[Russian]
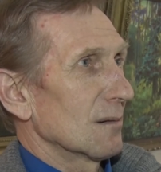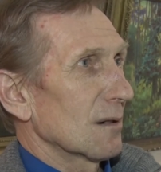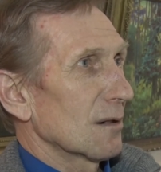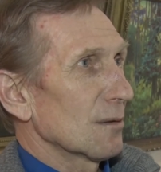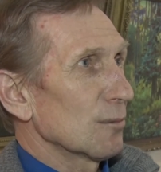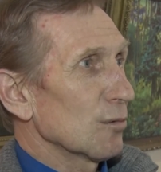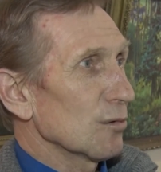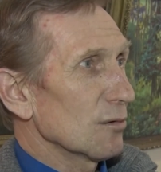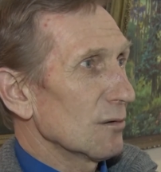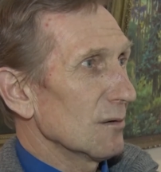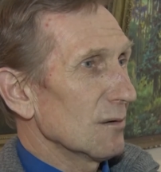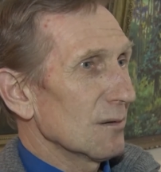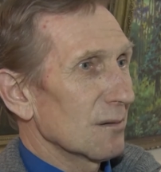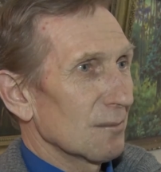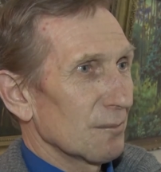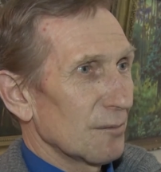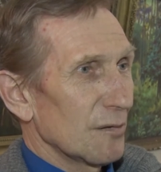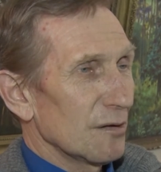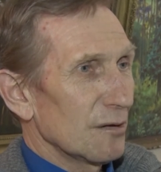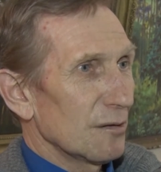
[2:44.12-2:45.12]
работы,
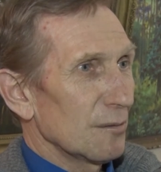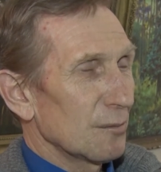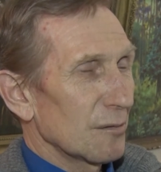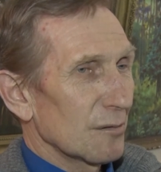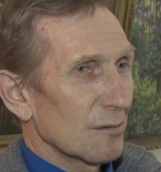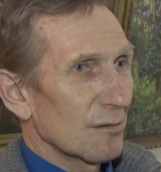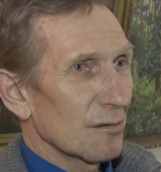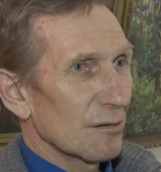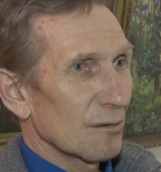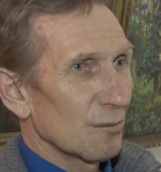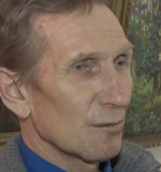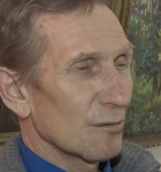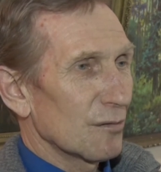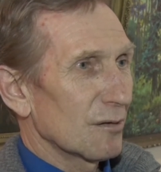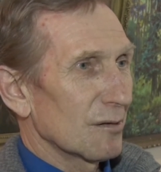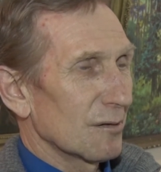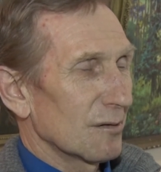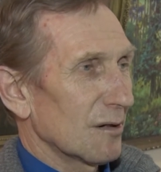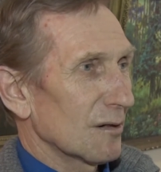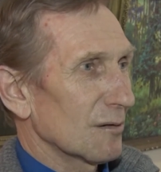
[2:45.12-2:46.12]
в принципе, даже
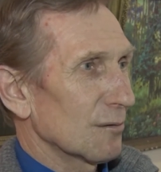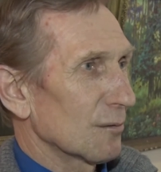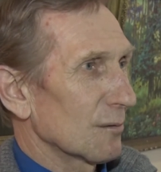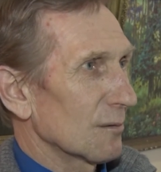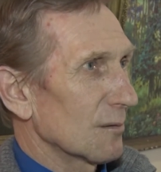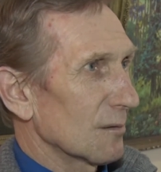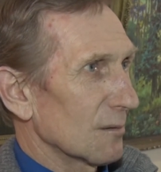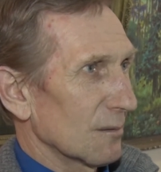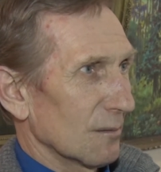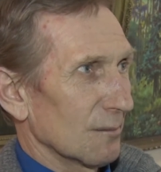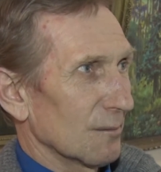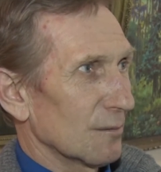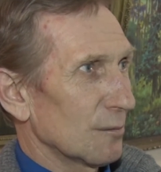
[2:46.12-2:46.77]
очень сейчас вот э,